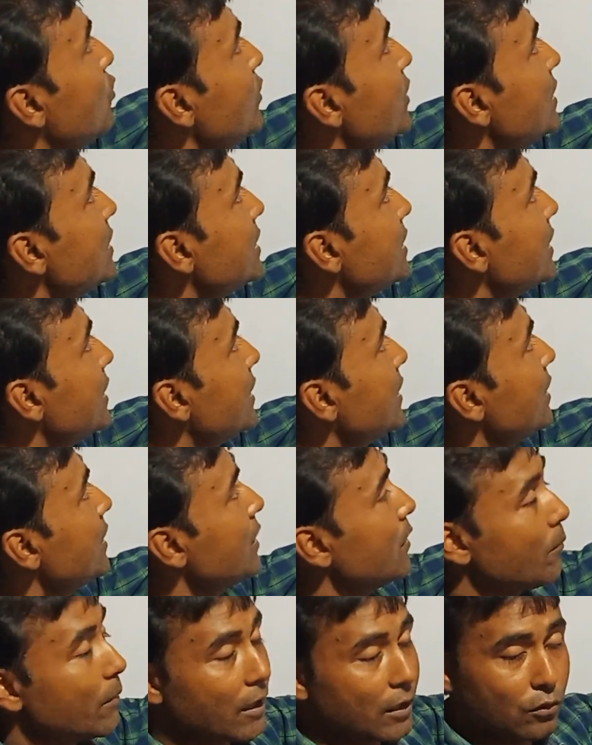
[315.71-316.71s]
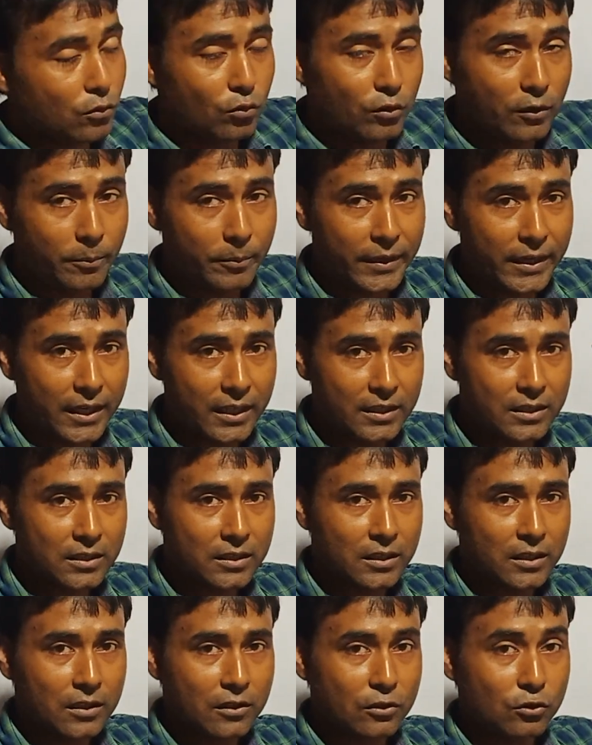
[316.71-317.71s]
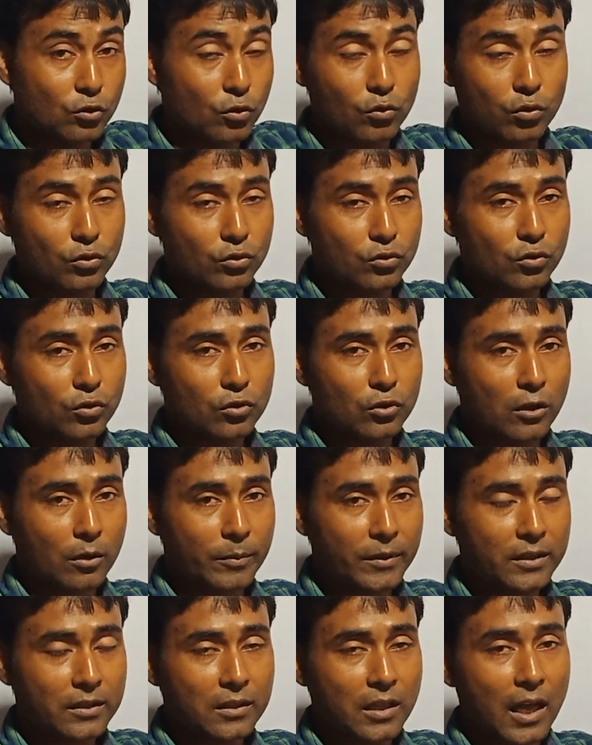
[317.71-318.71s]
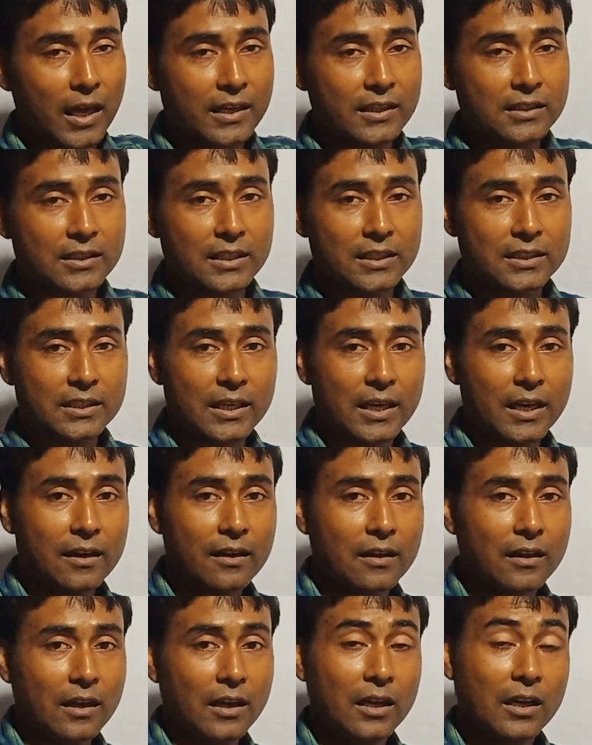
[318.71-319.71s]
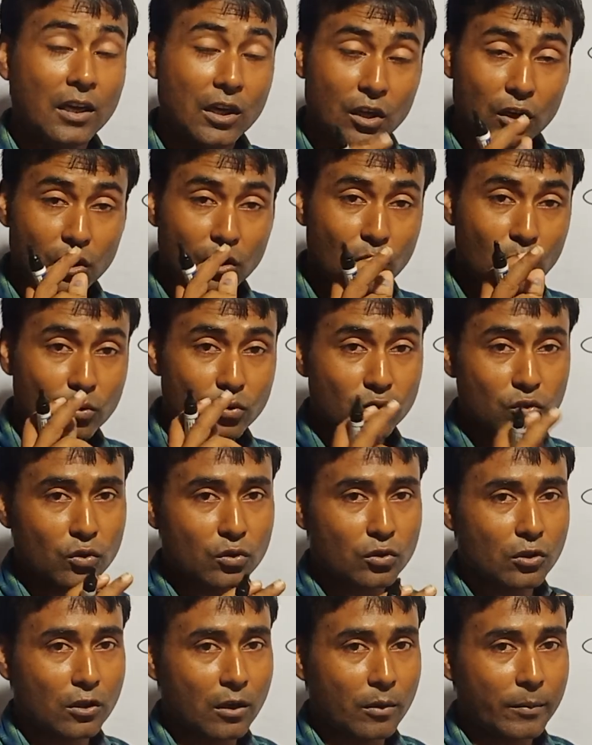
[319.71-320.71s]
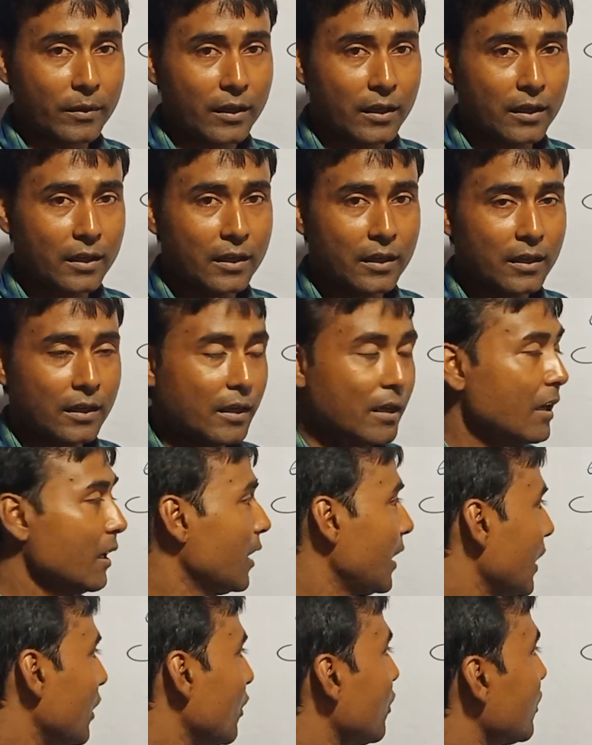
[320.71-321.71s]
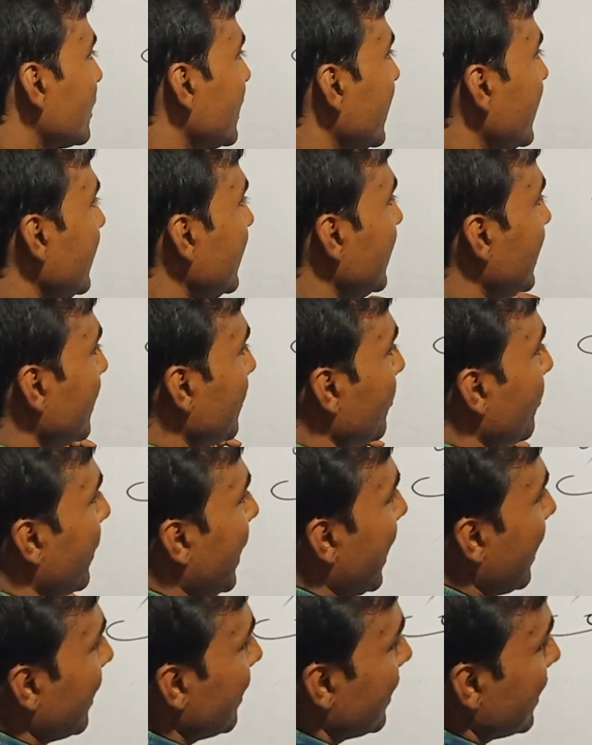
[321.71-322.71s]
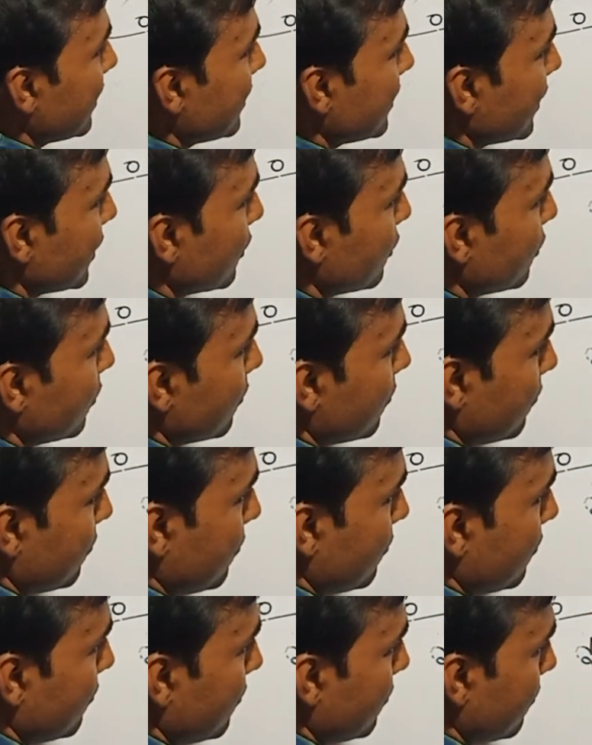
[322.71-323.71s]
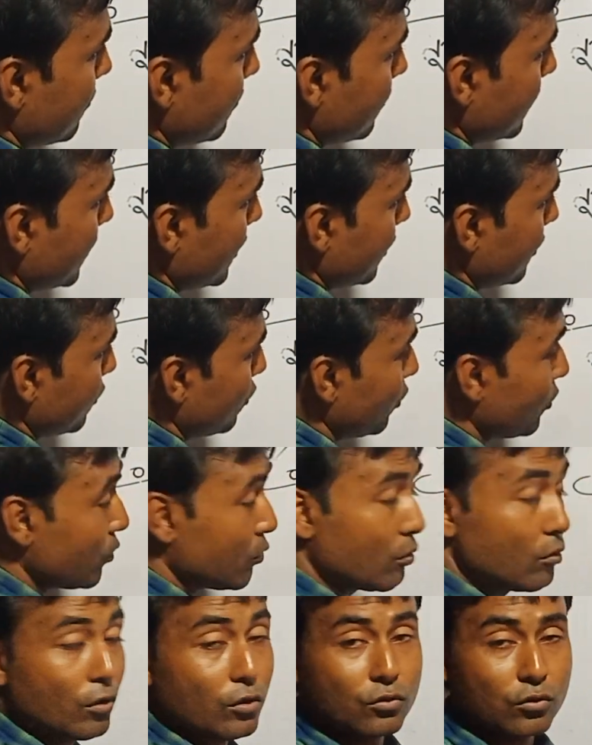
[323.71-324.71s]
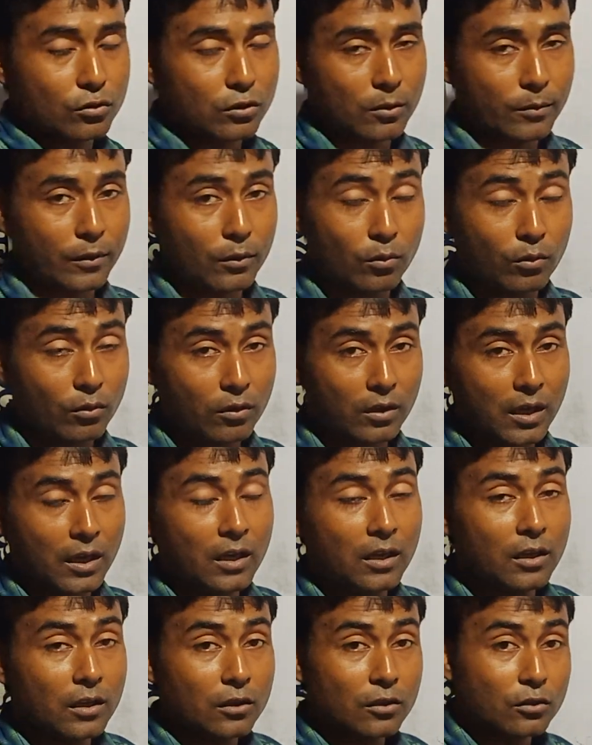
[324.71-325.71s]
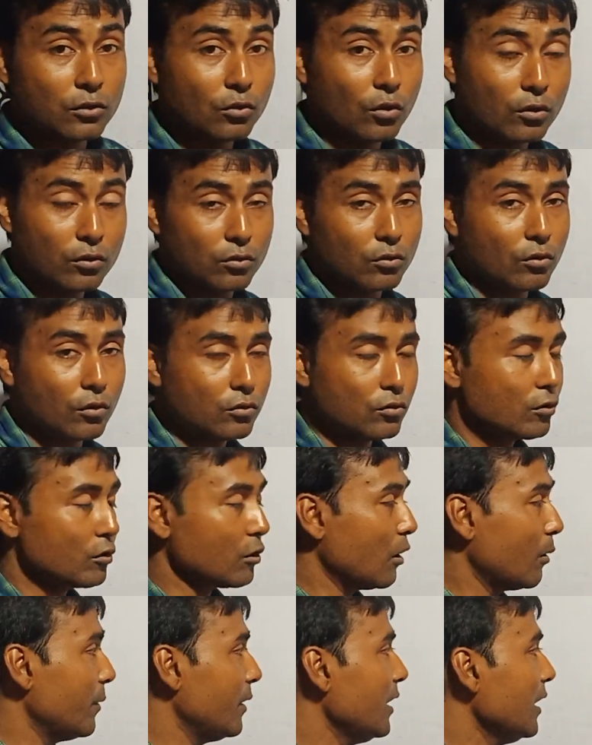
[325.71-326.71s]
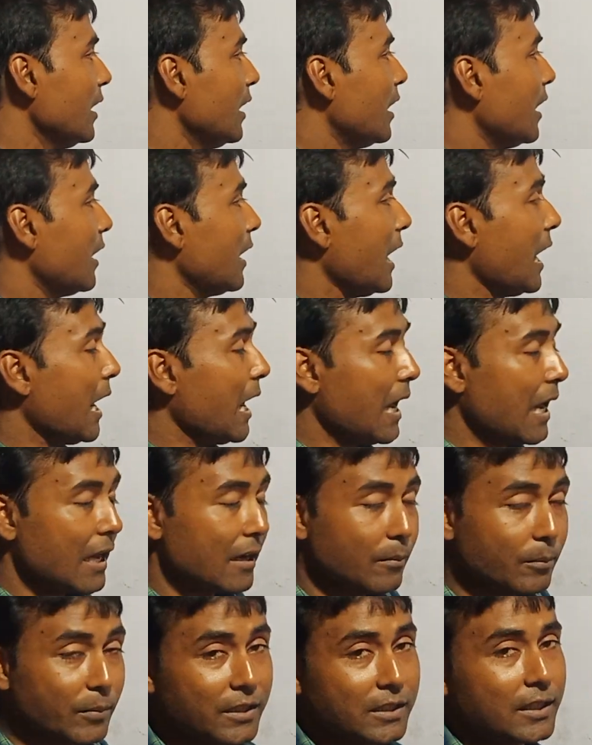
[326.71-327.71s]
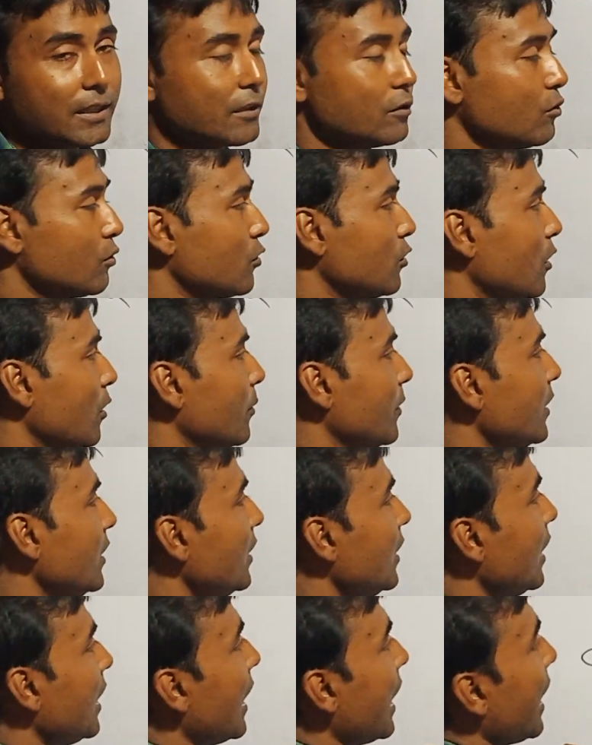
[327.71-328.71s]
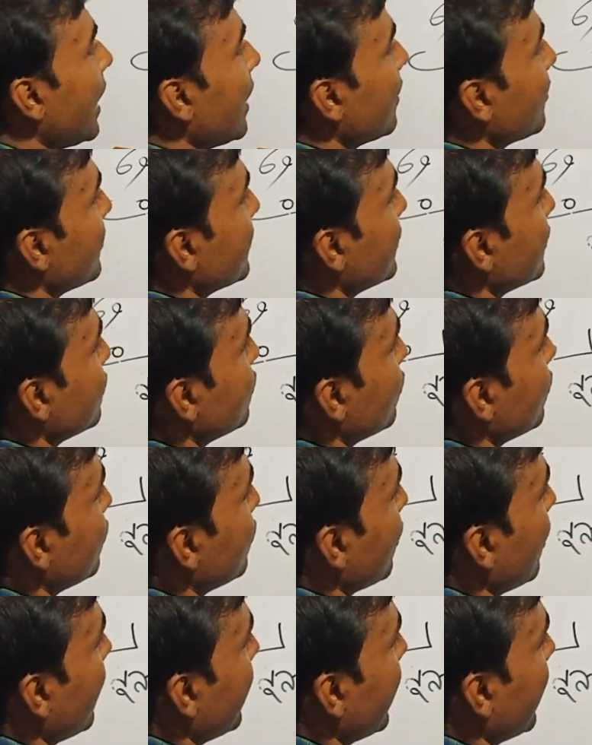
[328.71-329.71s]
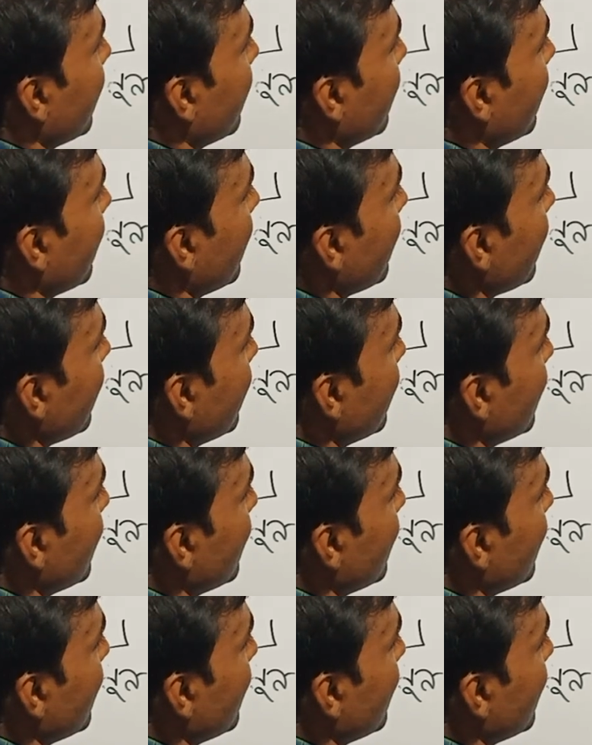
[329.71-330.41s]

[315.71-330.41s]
দুই জের বা দুই পেশ যখন যুক্ত হবে তার শেষে একটা নুন যুক্ত হবে এক কথায় বাংলাতে দন্তন্য যুক্ত হবে নুন না দন্তন্য যুক্ত হবে আর আরবিতে কি যুক্ত হবে আরবিতে যুক্ত হয় একটা